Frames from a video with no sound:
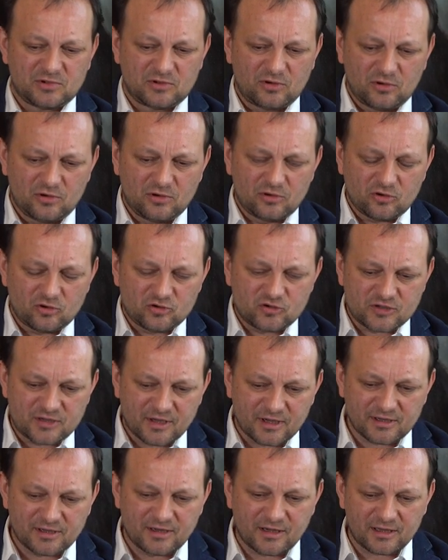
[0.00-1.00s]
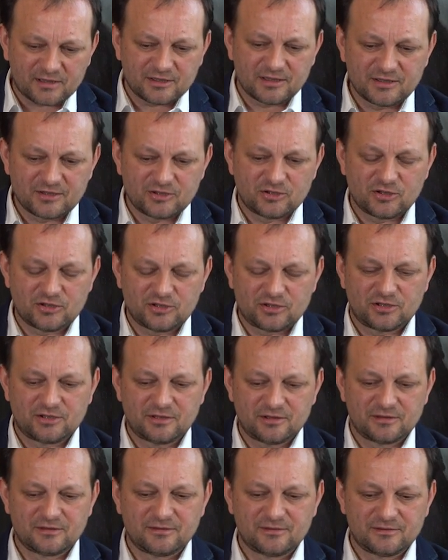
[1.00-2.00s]
no, roztargane
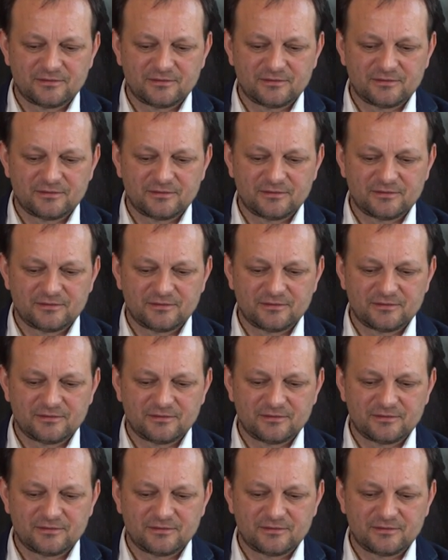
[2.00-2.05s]
gdzieś e,